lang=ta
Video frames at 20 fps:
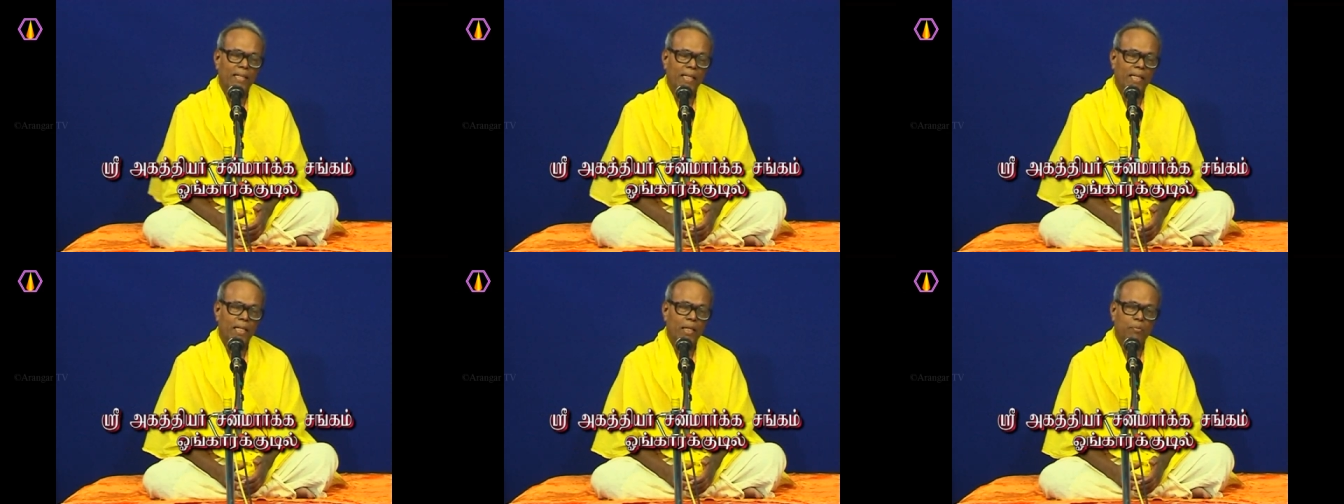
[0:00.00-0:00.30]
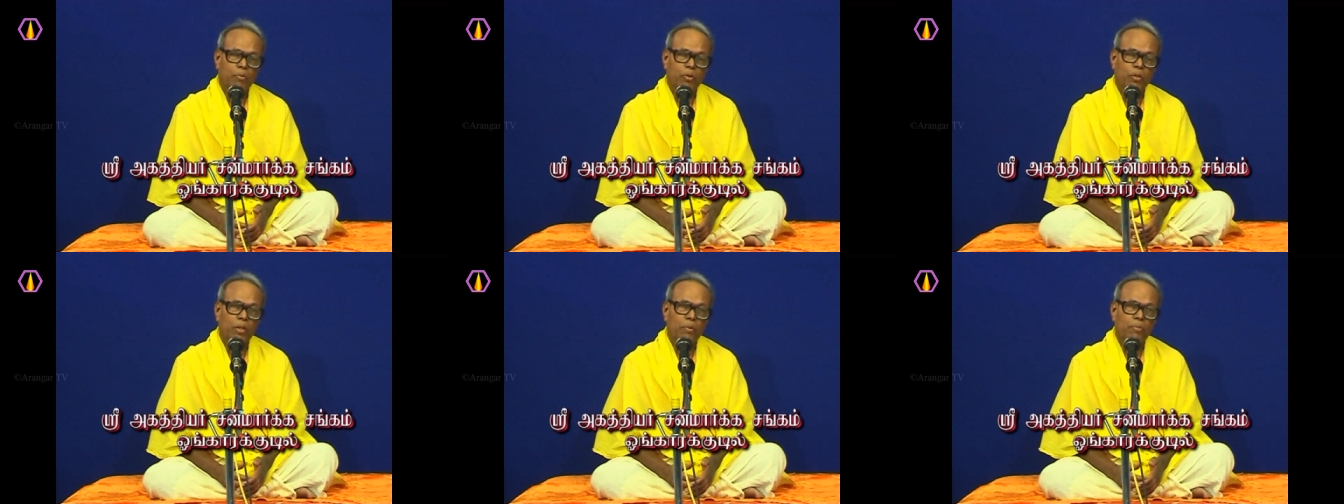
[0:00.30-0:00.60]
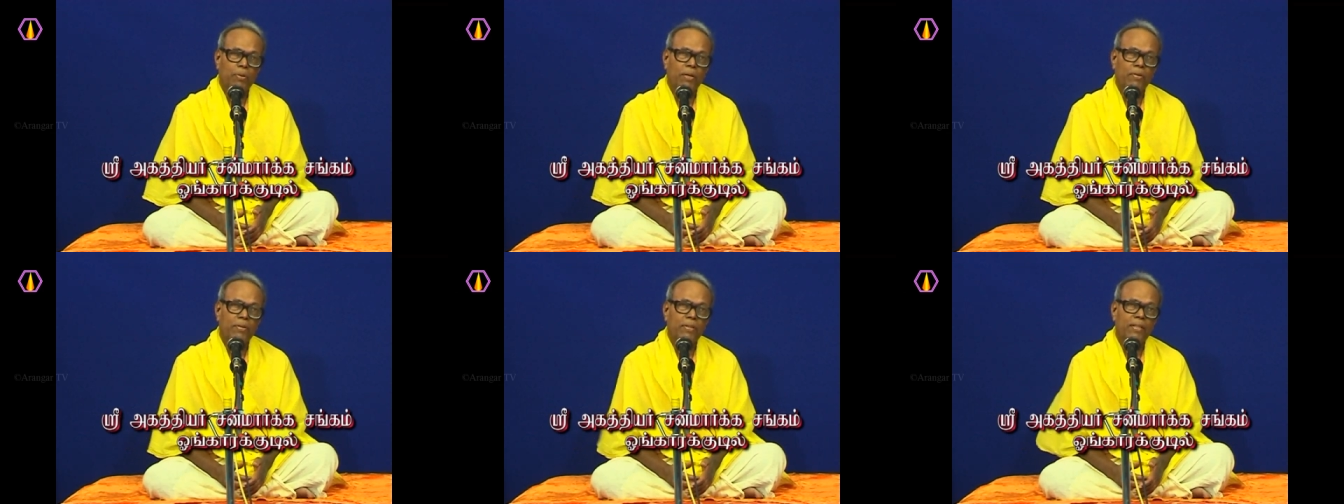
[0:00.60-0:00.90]
என்னை போன்ற
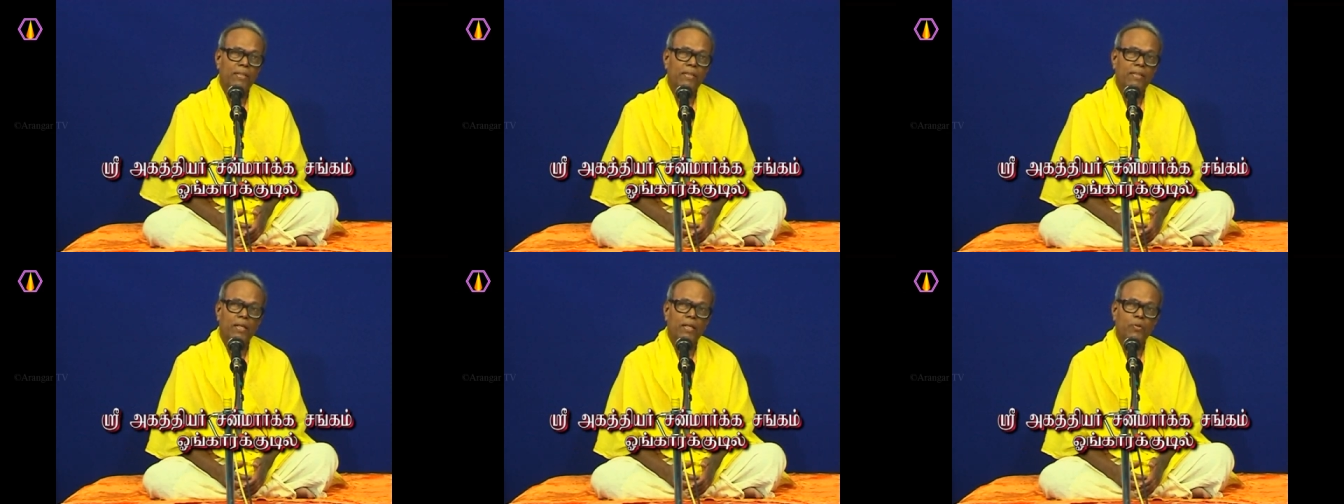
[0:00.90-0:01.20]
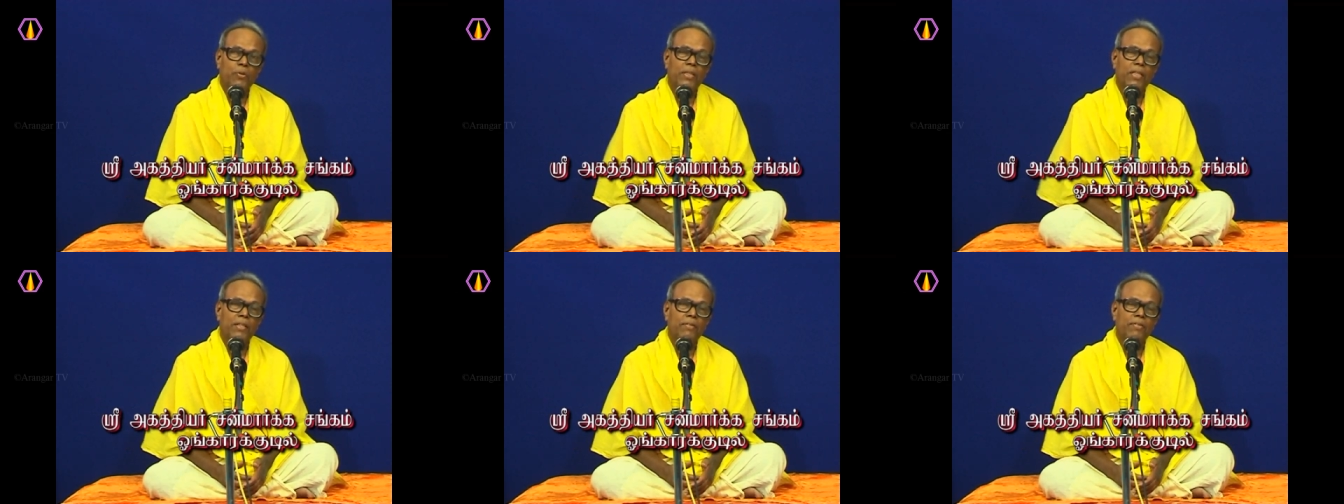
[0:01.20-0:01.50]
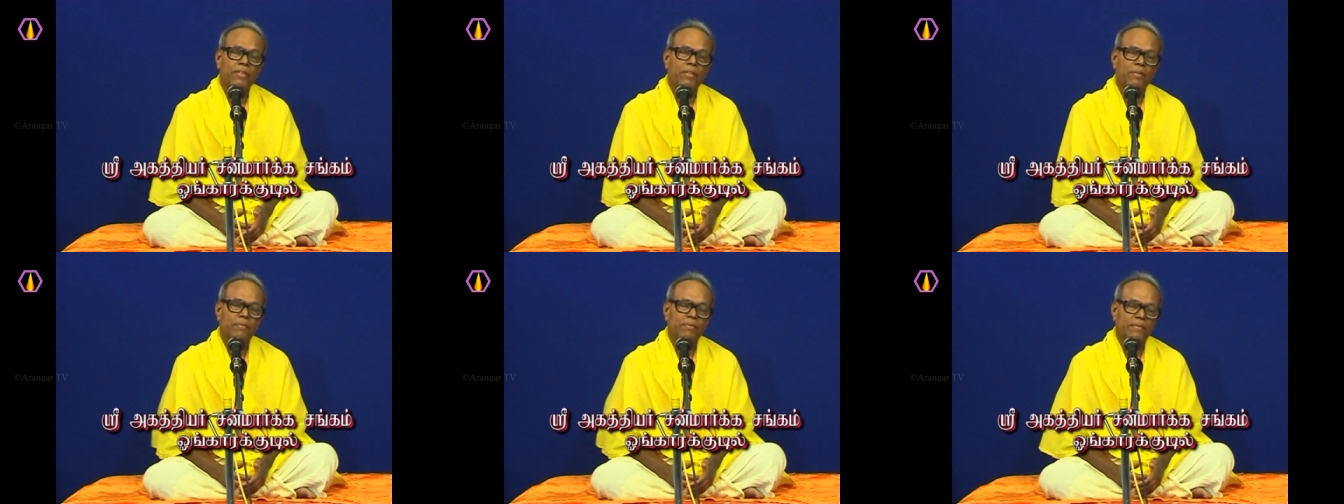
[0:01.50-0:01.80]
பாவிகளுக்கு அருள் செய்ய
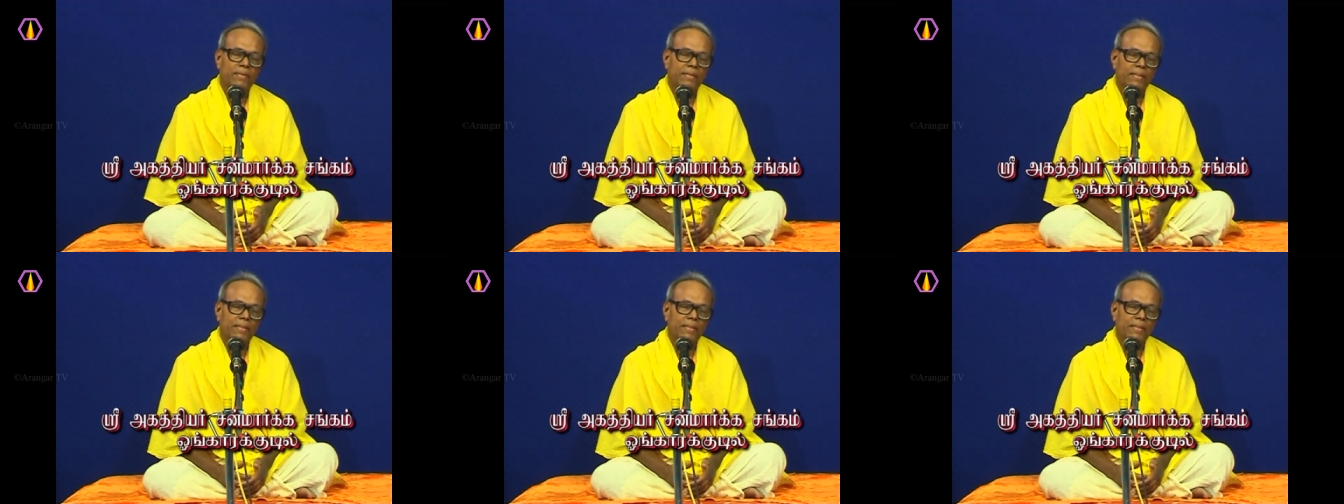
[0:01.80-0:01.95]
வேண்டும்